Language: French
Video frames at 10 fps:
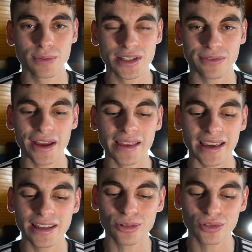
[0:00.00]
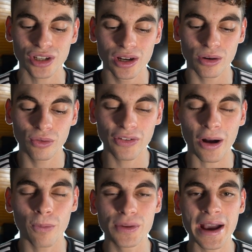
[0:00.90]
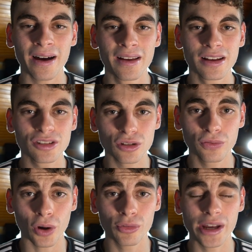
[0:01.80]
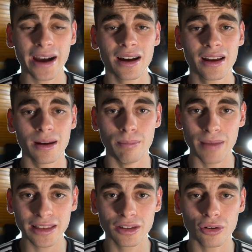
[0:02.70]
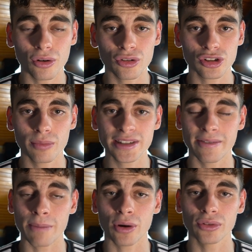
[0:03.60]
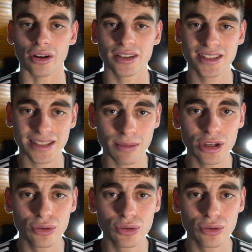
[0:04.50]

Spotify. Et donc, on va remplir ce formulaire Maintenant, ensemble, ça va prendre 5